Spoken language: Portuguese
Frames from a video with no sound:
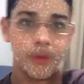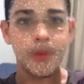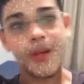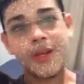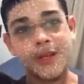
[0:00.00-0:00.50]
Meu
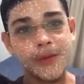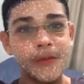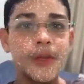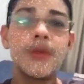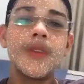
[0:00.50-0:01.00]
nome é Cleidson
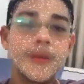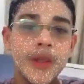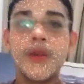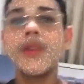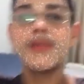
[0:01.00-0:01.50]
Victor
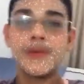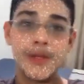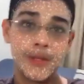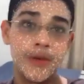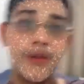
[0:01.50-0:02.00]
Gabriel Cleidson
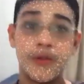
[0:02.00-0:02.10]
Silva.